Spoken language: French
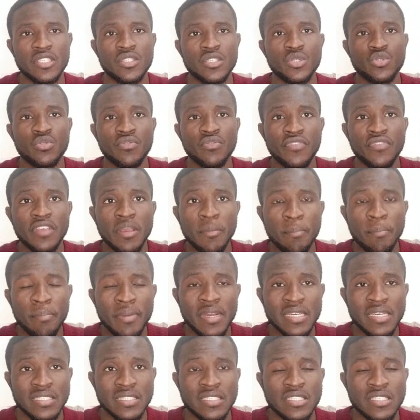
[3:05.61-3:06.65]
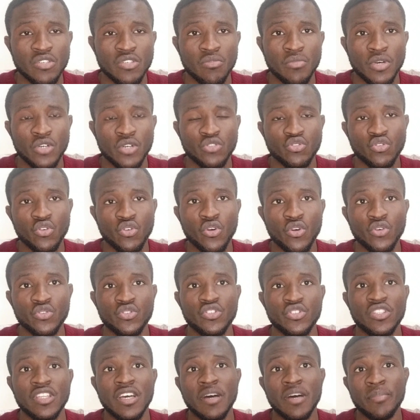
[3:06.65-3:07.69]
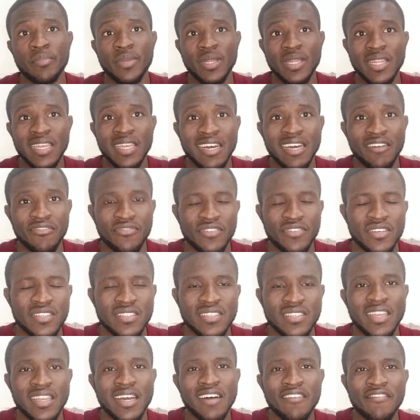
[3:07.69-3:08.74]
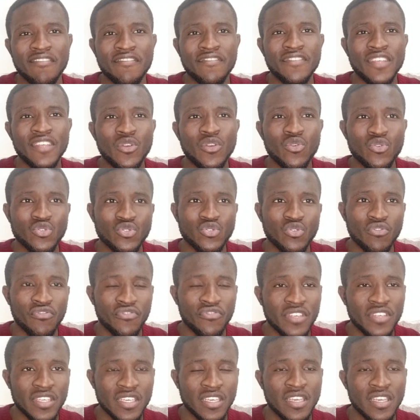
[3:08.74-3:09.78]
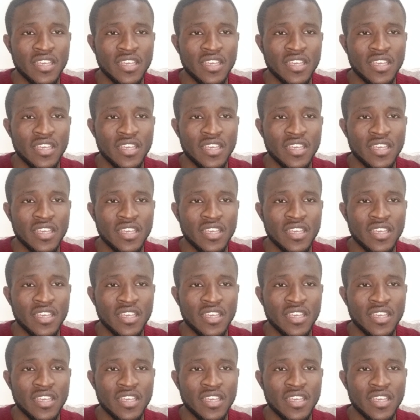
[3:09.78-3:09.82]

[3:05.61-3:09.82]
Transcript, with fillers: si tu viens précisément du continent appelé l'Afrique, c'est la philosophie.